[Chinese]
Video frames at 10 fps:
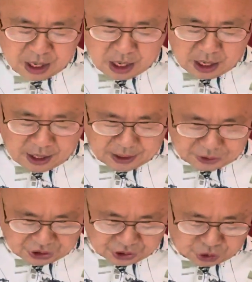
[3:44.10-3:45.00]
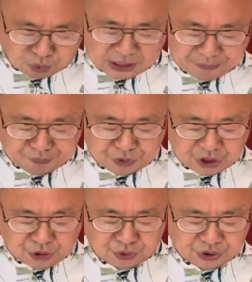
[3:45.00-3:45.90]
呃，这个州长，
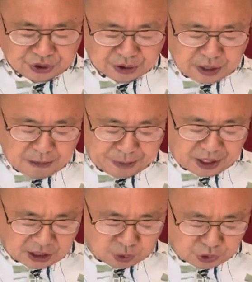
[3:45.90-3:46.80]
也就是比尔格罗